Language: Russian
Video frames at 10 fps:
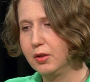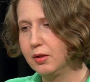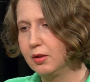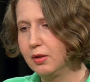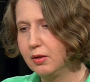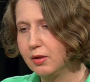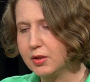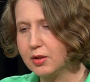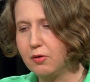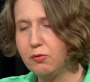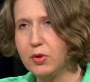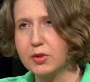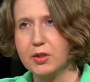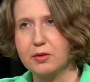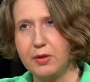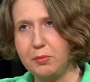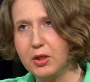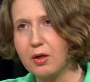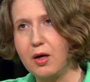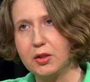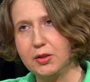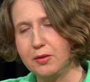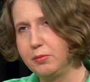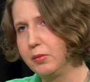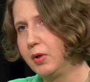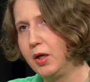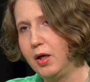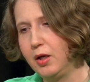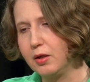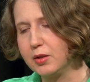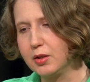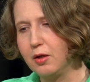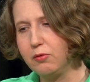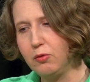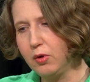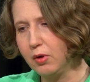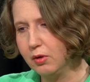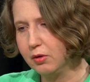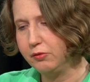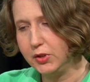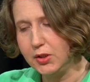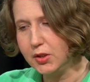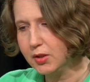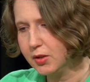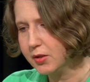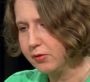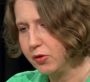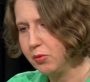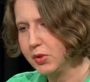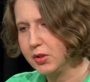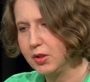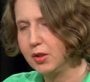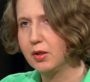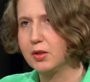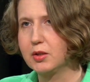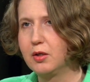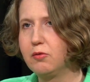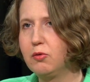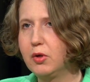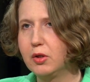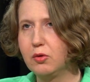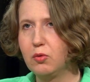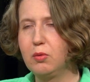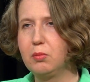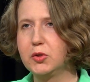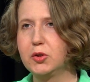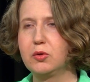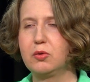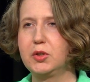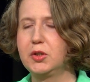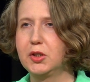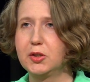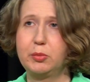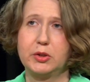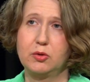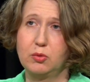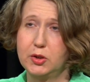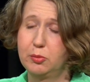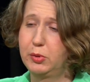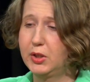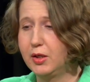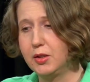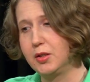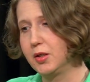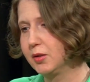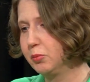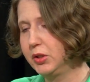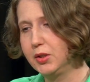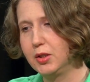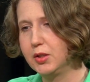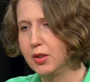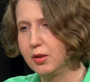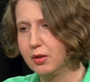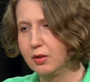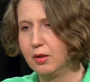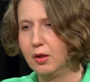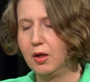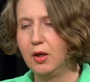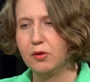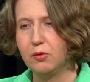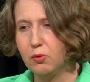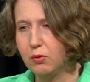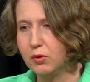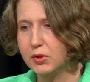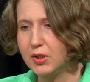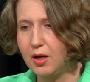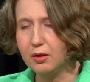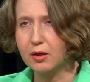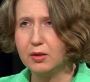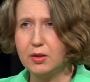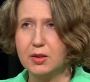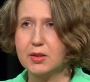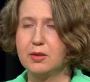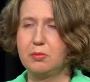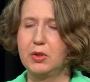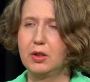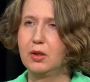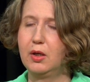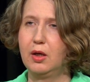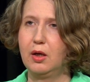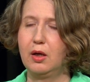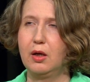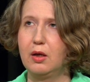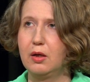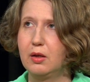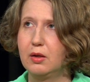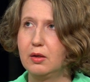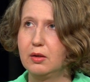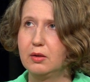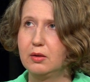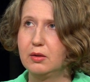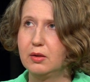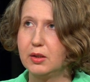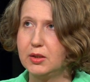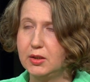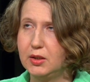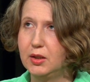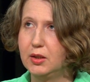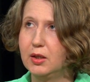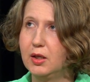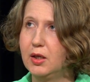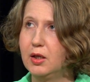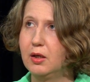это разговор со своими гражданами. Разговор, э, ведите на своем языке разговор о том, что сейчас происходит, пытайтесь осмыслить это. Но за границами а, России